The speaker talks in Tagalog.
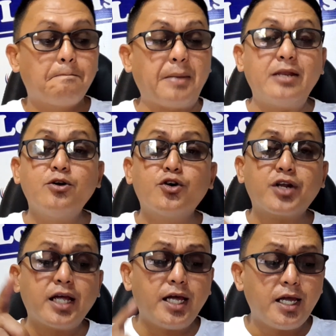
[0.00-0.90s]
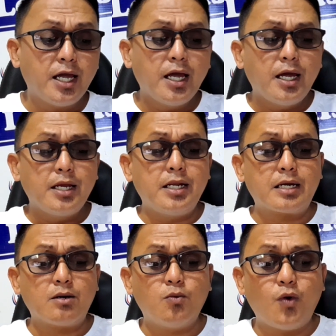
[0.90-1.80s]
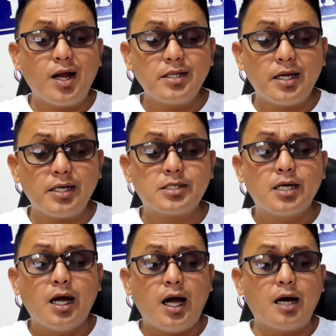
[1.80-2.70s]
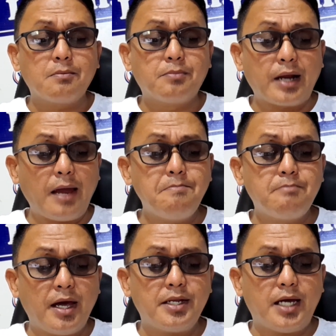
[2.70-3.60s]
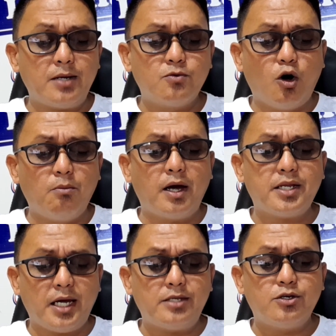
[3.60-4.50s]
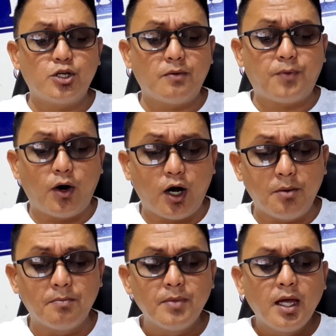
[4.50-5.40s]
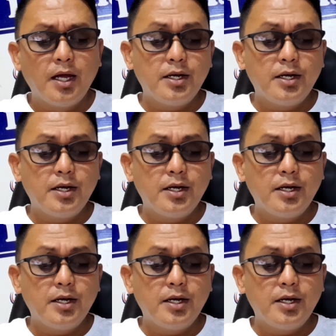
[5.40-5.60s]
Pinuri ni Romualdez ang brave men and women in uniform